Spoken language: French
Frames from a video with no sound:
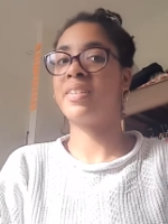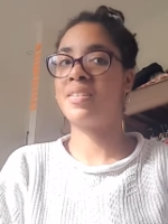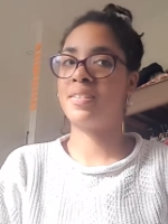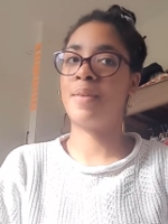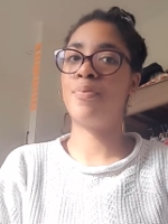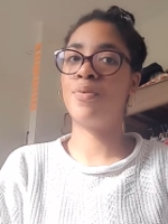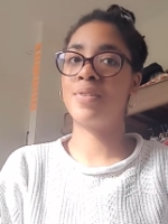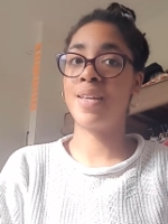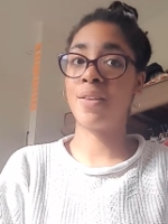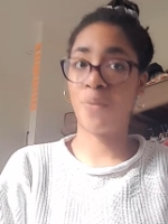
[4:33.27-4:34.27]
Ça peut
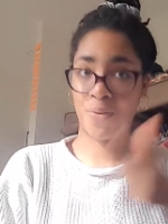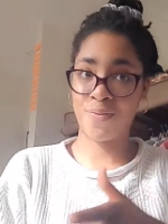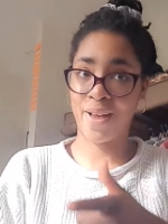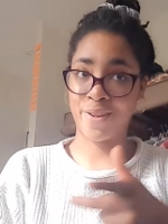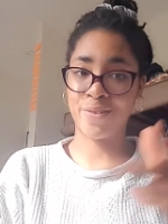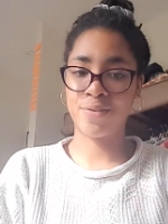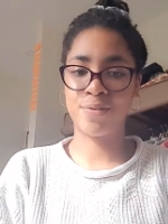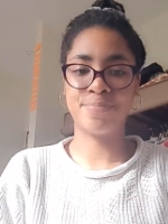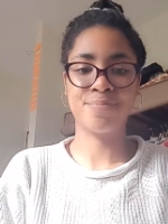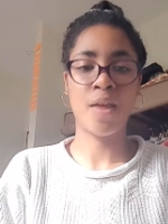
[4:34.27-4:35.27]
aussi être une variante.